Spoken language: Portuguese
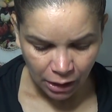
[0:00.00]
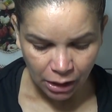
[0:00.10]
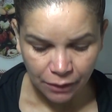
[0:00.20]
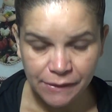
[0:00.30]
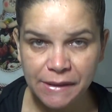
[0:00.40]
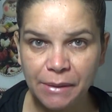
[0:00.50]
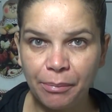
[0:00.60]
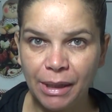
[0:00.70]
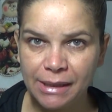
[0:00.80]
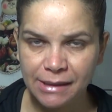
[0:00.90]
Então, assim,
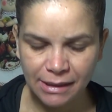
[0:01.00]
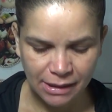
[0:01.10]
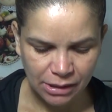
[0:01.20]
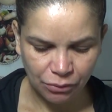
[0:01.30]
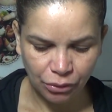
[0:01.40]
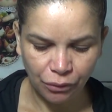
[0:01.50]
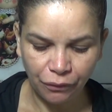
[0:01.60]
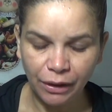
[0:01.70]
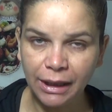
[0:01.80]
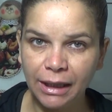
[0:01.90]
presta atenção no que eu
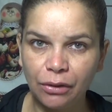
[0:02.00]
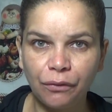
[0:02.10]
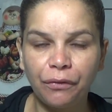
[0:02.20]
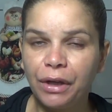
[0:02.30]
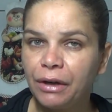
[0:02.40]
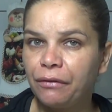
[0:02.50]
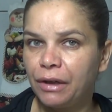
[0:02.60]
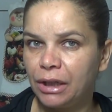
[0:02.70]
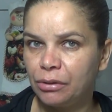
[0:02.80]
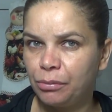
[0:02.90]
falei, não fica
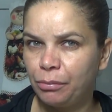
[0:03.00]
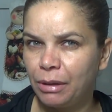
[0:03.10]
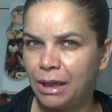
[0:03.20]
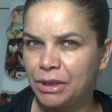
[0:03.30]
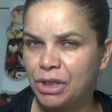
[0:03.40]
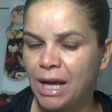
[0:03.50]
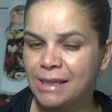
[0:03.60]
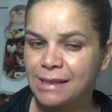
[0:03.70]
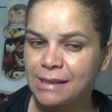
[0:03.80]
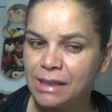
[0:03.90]
falando bobagem.
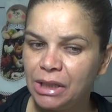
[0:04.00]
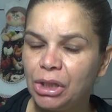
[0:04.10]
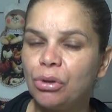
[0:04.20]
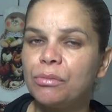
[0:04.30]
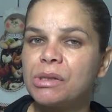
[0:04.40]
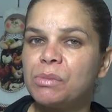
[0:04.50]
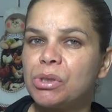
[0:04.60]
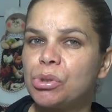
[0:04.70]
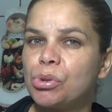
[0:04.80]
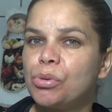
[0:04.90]
Assim como as
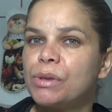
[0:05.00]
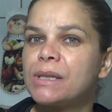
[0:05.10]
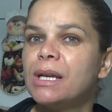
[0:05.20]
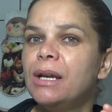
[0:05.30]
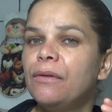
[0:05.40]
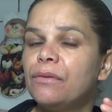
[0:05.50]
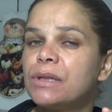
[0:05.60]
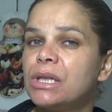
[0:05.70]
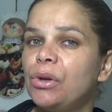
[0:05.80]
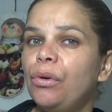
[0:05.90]
pessoas,
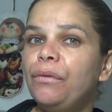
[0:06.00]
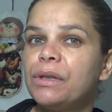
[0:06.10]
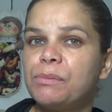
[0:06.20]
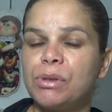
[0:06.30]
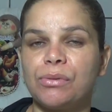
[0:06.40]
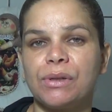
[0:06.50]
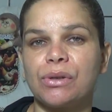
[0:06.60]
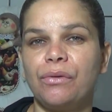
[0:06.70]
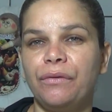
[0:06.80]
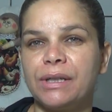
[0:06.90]
você ouve as pessoas
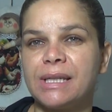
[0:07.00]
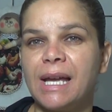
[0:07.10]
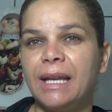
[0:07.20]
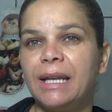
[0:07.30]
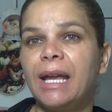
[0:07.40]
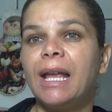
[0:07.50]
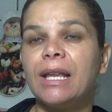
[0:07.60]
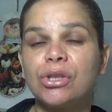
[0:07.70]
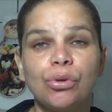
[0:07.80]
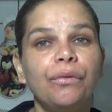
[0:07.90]
conversarem,
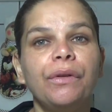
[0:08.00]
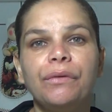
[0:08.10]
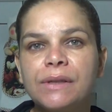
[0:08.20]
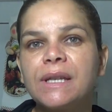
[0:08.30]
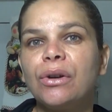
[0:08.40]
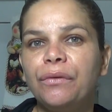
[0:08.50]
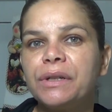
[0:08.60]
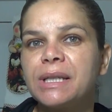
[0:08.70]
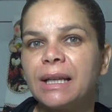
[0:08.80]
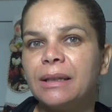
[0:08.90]
elas ouvem você
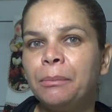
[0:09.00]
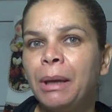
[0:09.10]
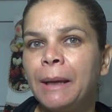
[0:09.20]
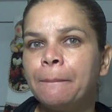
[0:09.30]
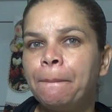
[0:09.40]
conversar também.